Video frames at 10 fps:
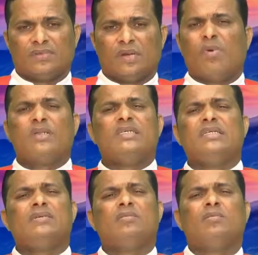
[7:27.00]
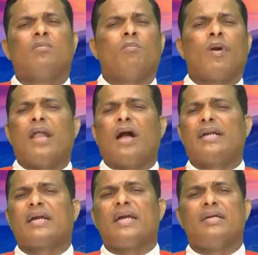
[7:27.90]
நம்ம வந்து பல
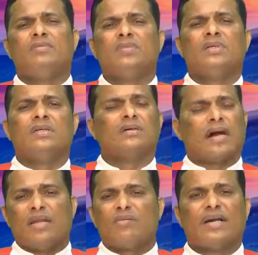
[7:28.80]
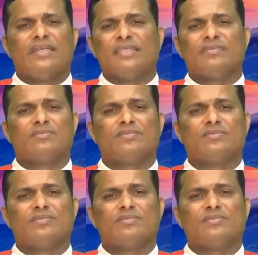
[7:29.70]
ஆண்டுகள் கனவு கண்டு